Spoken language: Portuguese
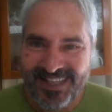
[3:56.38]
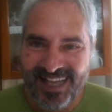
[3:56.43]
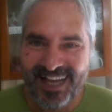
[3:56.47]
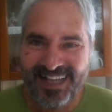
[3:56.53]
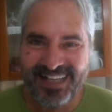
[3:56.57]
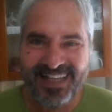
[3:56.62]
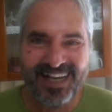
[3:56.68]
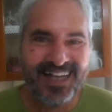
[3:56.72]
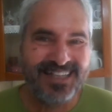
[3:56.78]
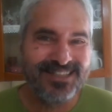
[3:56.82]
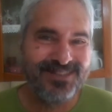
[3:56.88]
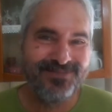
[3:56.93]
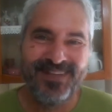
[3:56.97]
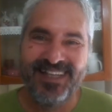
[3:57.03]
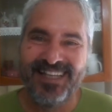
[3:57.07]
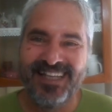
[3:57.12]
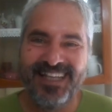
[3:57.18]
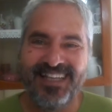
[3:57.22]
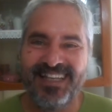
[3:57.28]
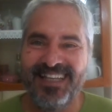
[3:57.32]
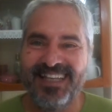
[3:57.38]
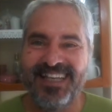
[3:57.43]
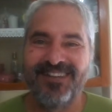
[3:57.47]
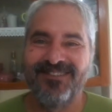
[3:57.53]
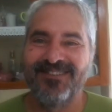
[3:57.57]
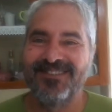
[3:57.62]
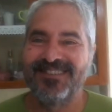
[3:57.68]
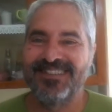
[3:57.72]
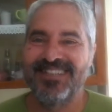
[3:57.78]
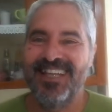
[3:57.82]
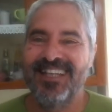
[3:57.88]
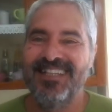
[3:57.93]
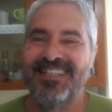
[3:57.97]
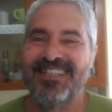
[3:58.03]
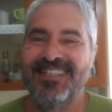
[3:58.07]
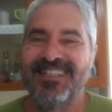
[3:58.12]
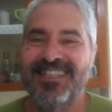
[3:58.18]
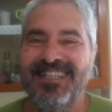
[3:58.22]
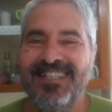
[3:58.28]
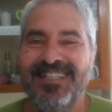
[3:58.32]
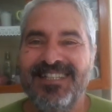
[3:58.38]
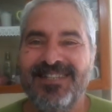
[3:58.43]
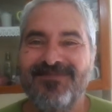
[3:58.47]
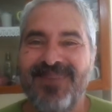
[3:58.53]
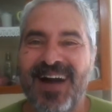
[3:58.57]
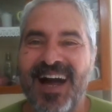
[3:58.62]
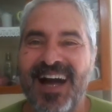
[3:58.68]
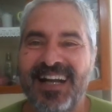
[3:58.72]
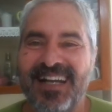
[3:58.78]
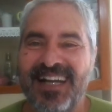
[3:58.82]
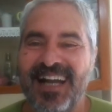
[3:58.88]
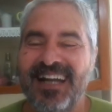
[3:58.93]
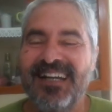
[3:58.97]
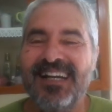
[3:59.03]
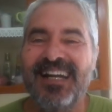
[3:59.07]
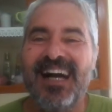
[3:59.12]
e aquelas menininhas com os tênisinhos de marca